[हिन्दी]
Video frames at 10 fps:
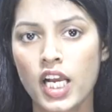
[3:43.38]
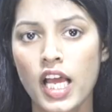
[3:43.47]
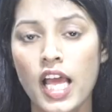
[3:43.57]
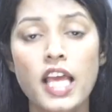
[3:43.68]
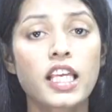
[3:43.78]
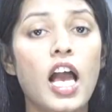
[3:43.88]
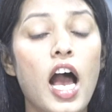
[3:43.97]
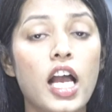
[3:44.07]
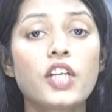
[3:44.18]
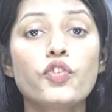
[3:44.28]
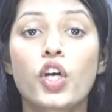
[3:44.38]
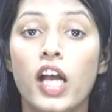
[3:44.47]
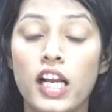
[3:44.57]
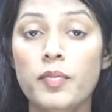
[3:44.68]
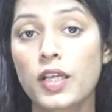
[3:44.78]
रहा है कि आखिर वो
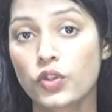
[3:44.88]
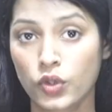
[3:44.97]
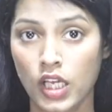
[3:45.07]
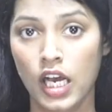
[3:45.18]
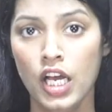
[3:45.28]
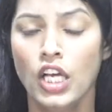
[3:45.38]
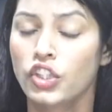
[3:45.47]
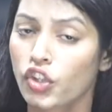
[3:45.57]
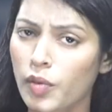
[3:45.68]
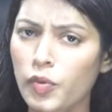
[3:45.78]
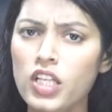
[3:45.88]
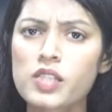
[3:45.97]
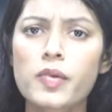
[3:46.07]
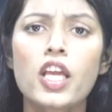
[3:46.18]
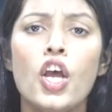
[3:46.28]
करे भी तो क्या क्योंकि पुलिस
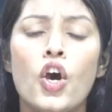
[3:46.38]
भी